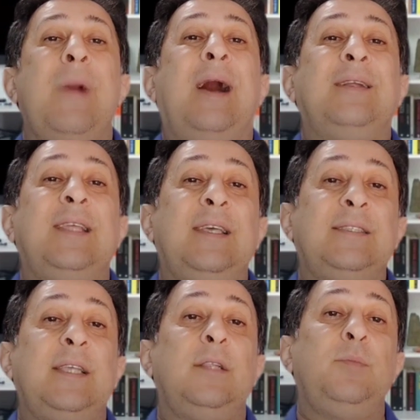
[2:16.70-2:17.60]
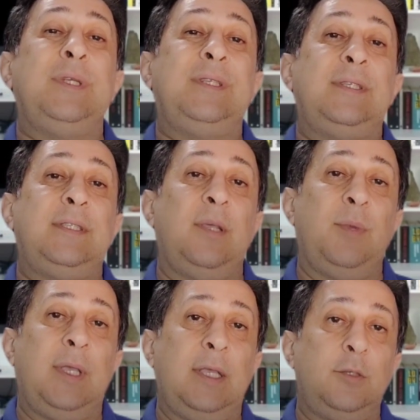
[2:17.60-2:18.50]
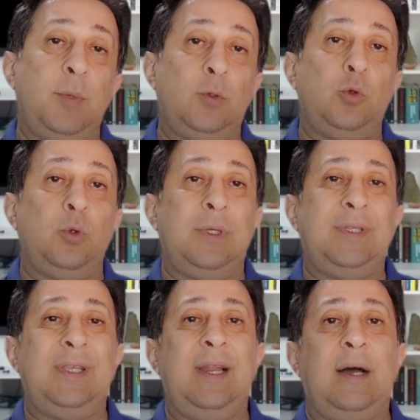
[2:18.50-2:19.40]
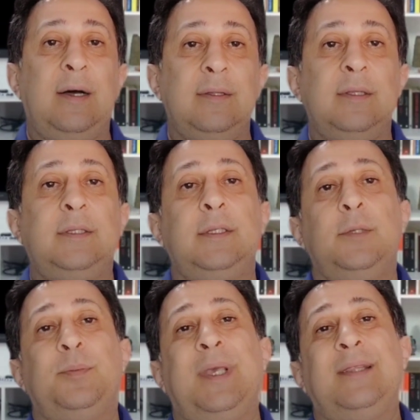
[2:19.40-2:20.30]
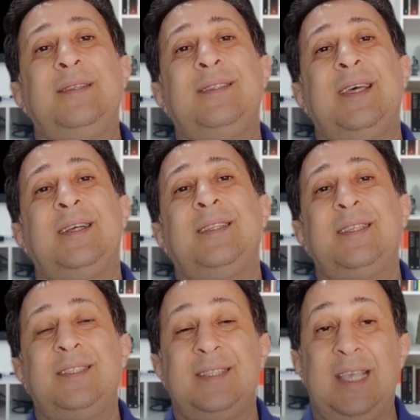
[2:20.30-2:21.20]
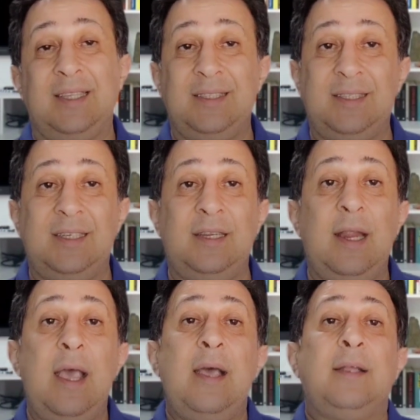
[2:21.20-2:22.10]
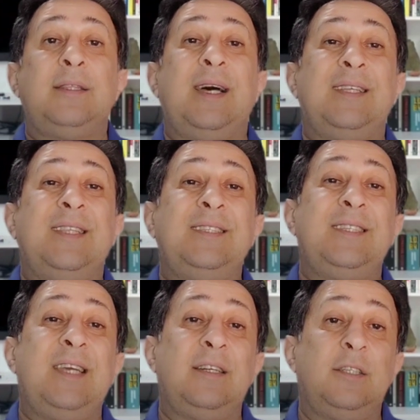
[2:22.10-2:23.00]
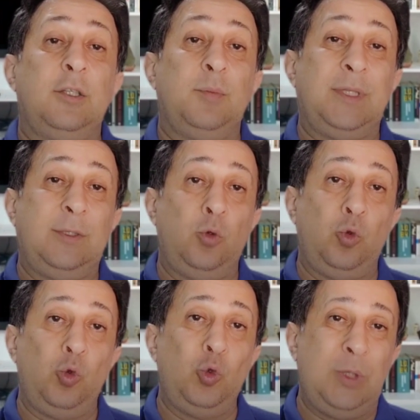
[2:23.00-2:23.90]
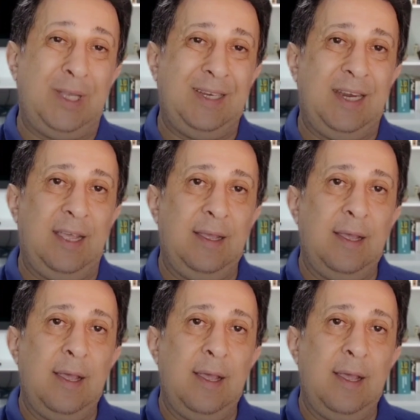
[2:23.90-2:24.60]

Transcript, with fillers: anayasal bir sisteme geçmek suretiyle anlaşılıp kendin tahta kendisinin tahta çıkartılması üzerine